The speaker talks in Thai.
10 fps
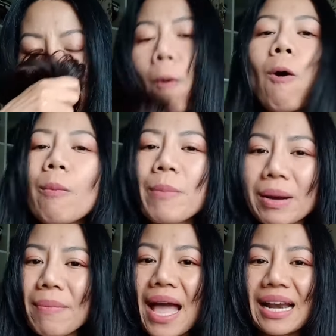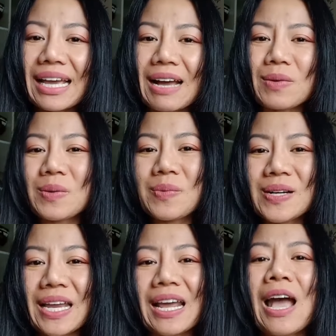หอมมาก ๆ เลยค่ะ
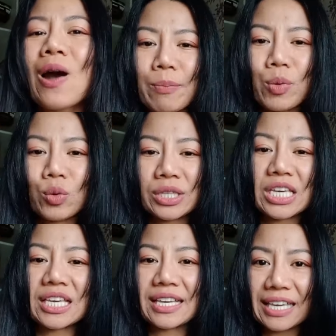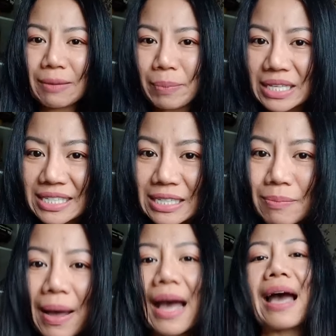เพื่อนๆนมพูที่กิกกี้ไปเจอ
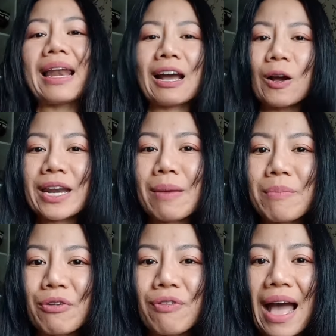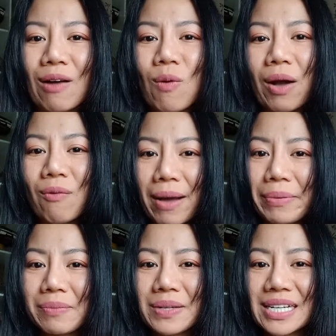มาแล้วก็นำมาฝากหวังว่า
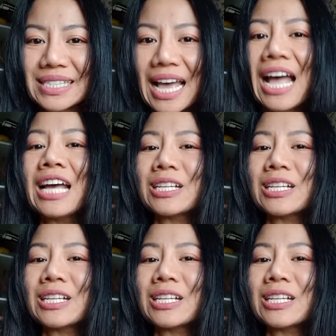เพื่อนๆจะ